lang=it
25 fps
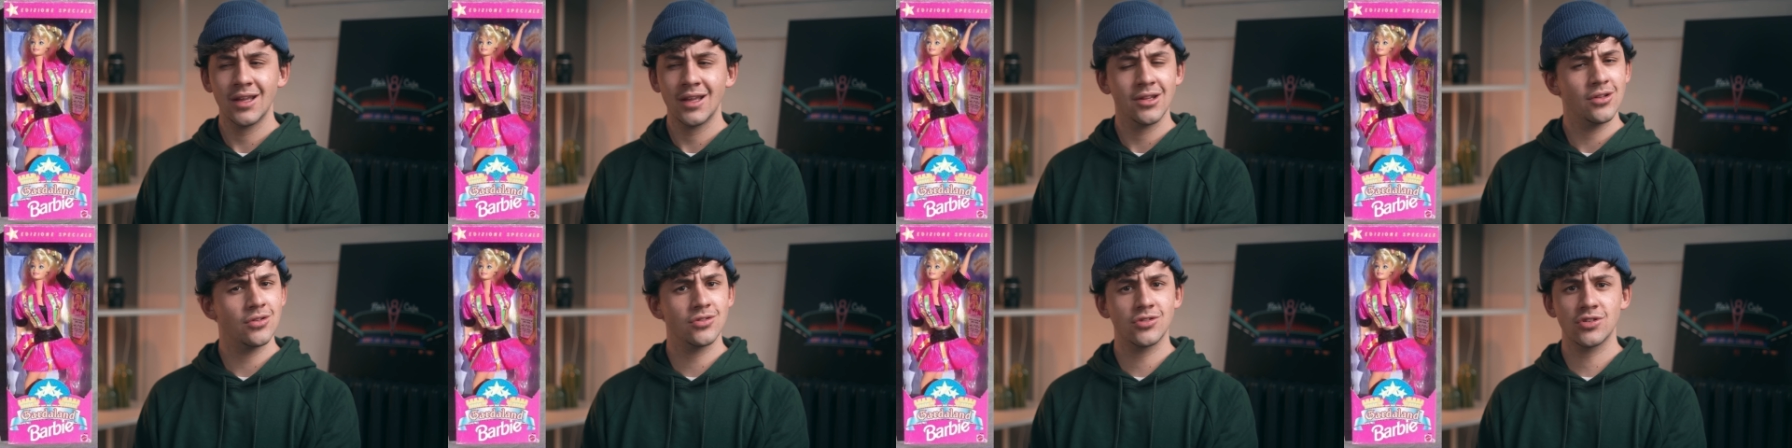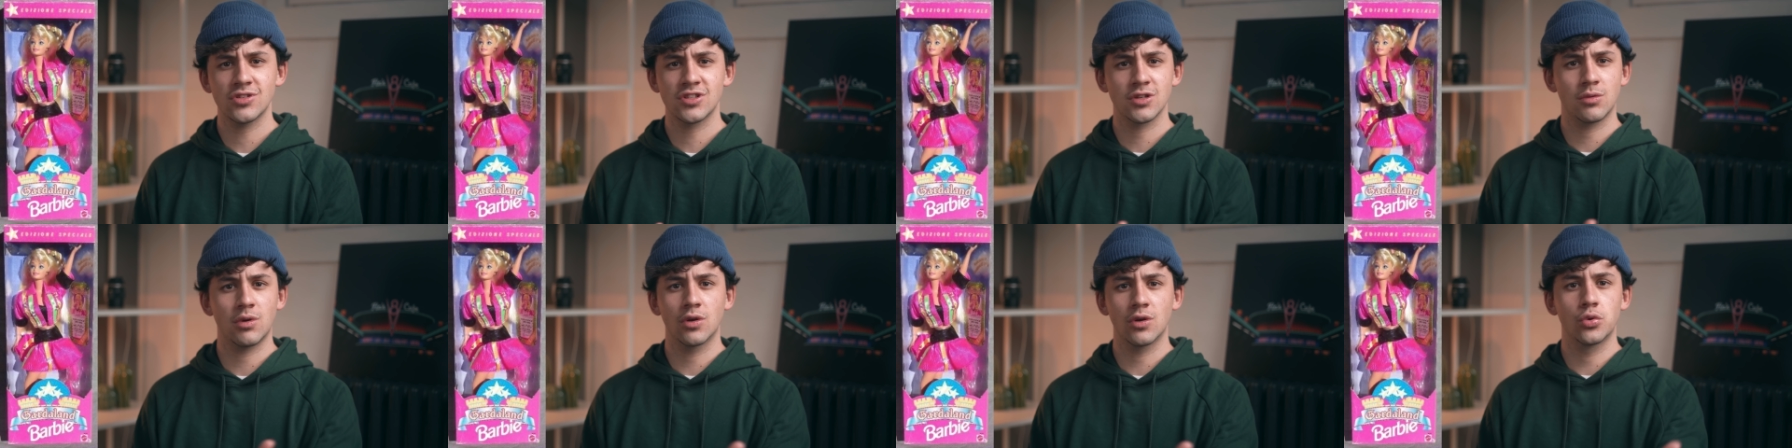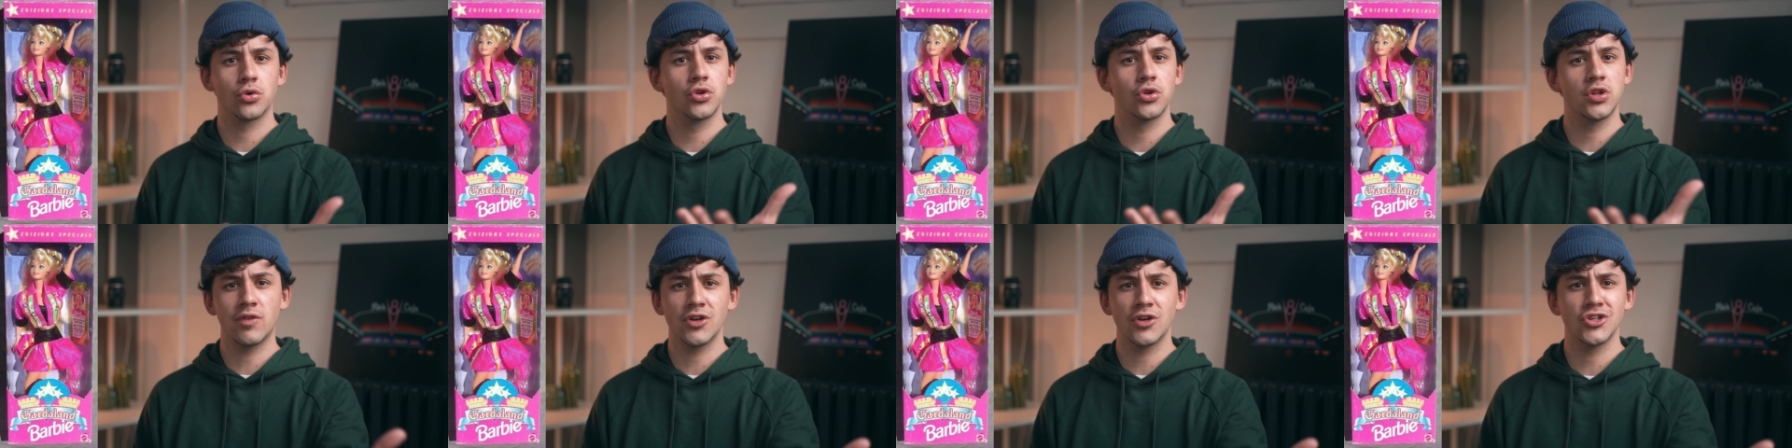Non so se
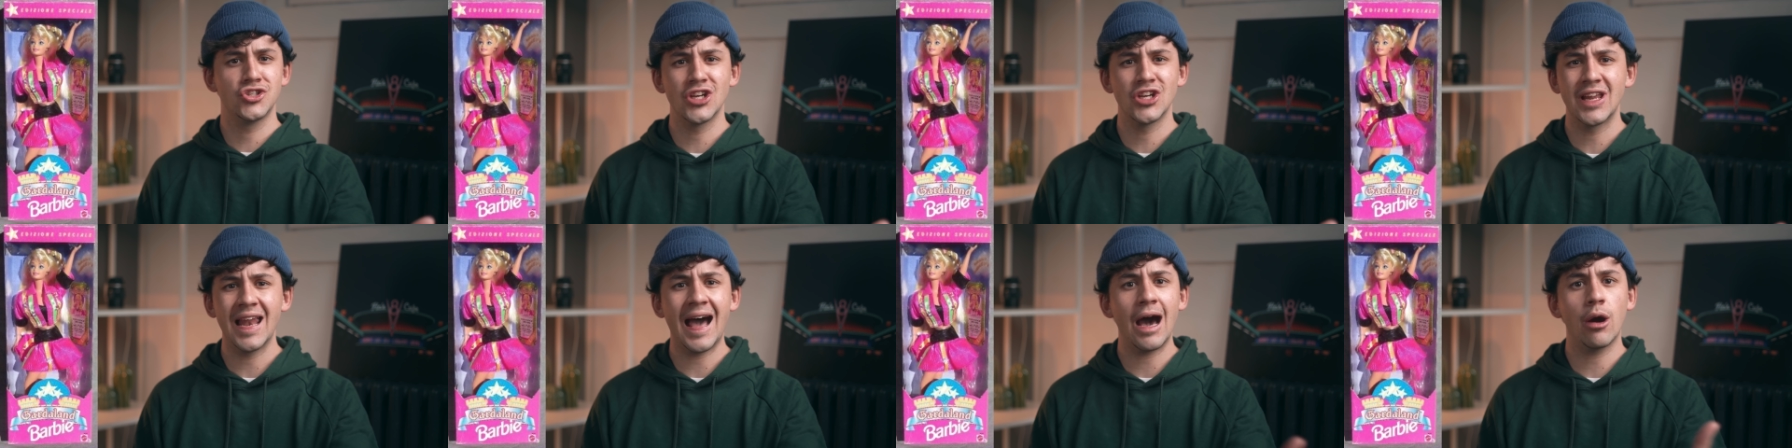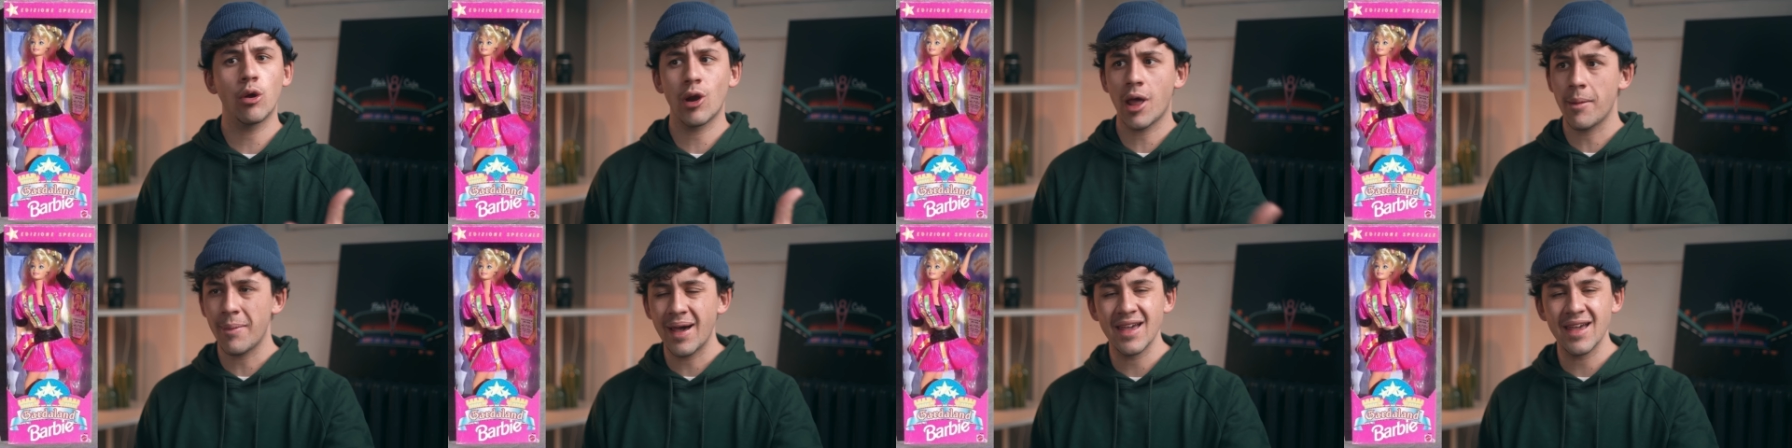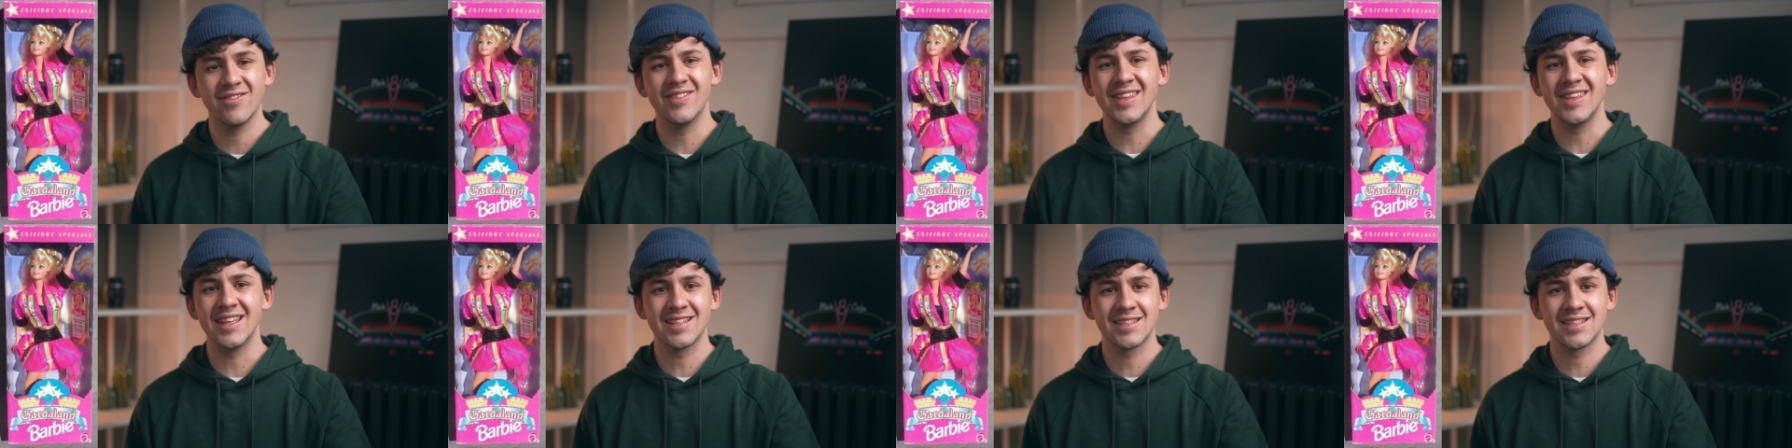qualcuno di voi ce l'ha o l'ha
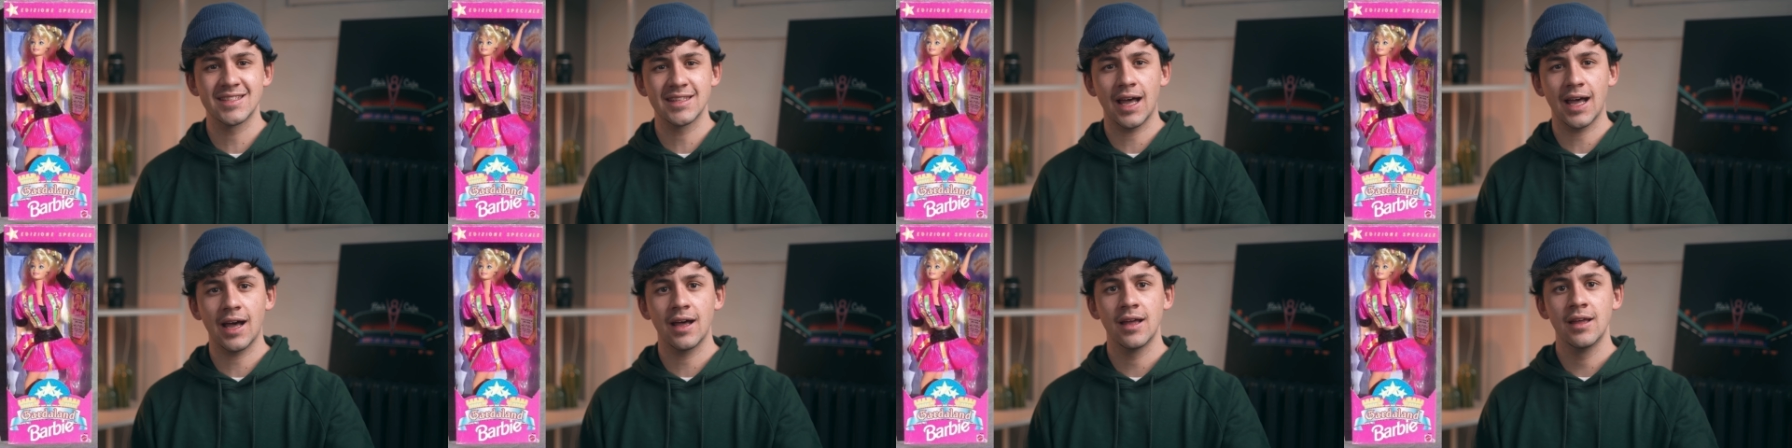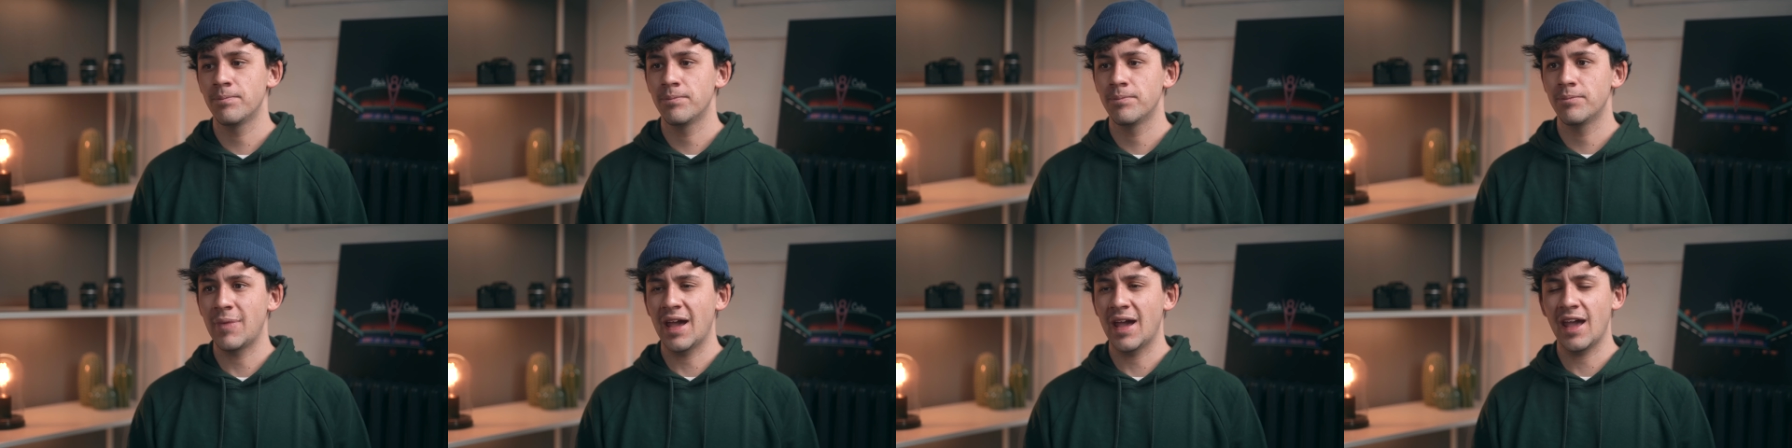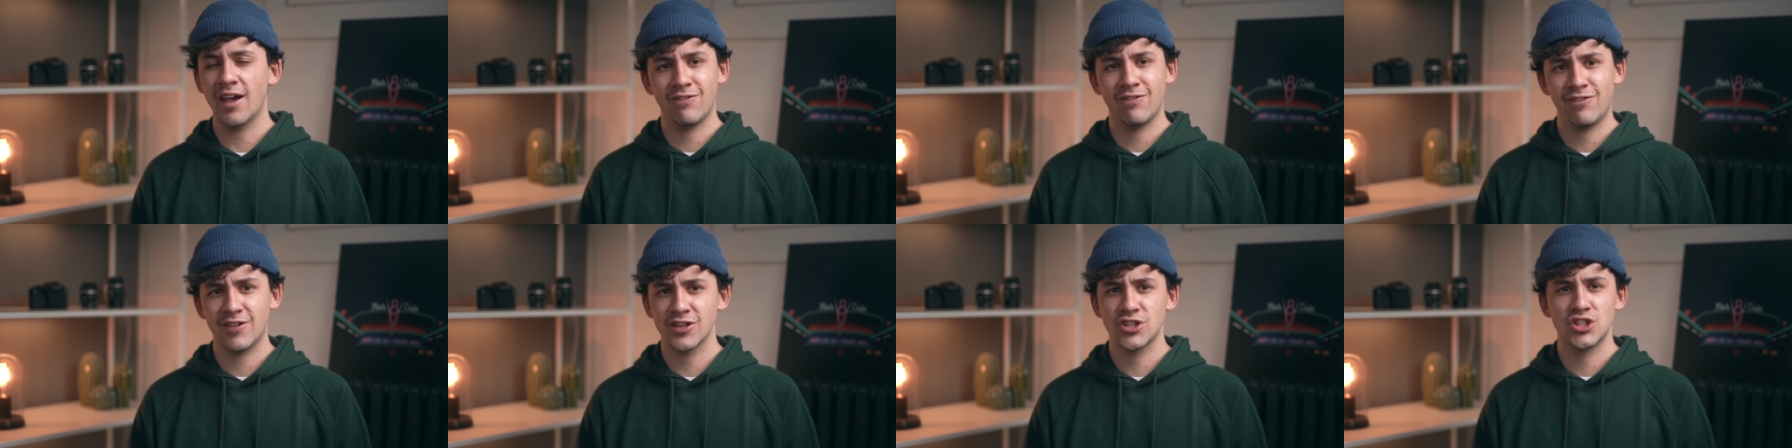mai vista, ma è
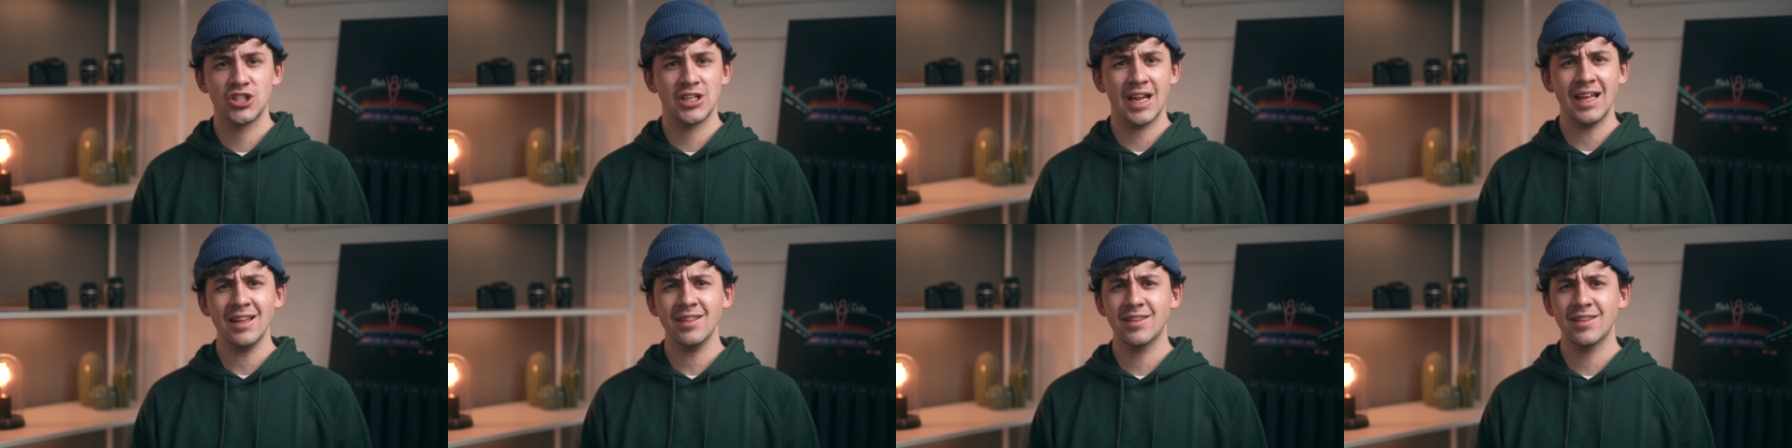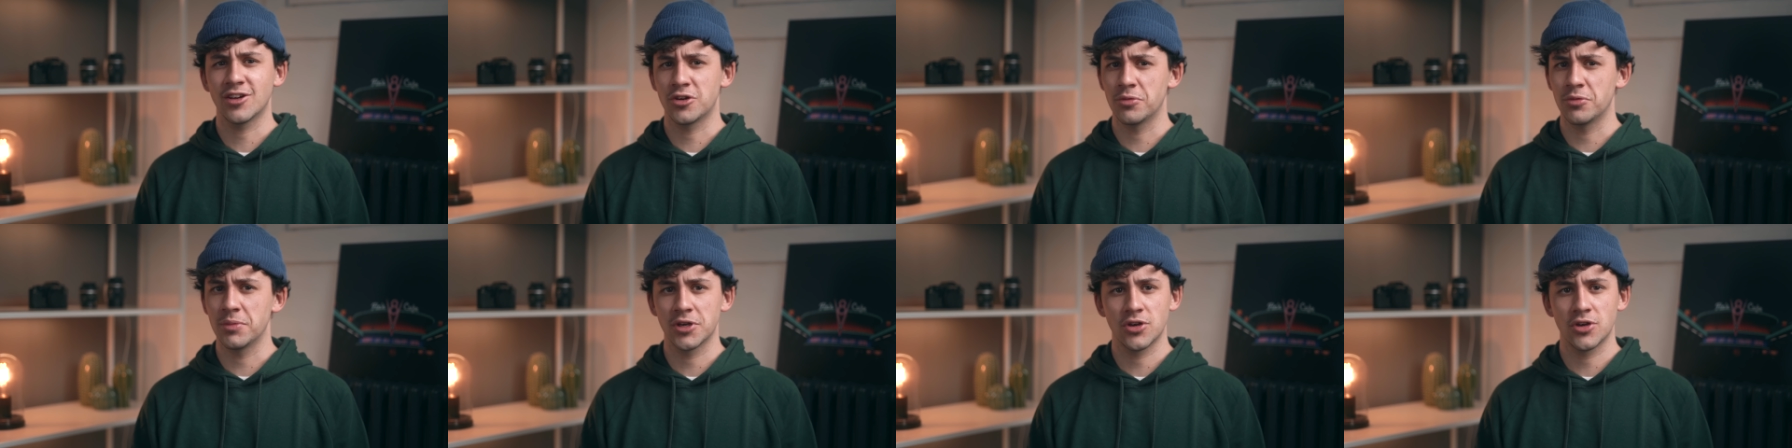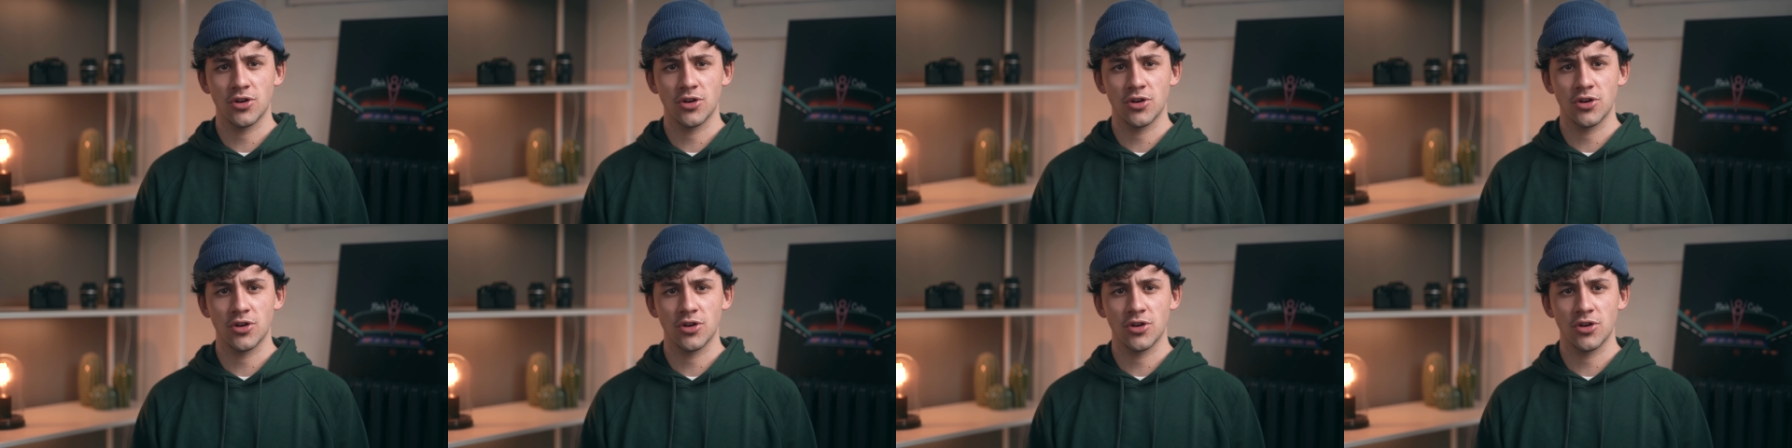affascinante come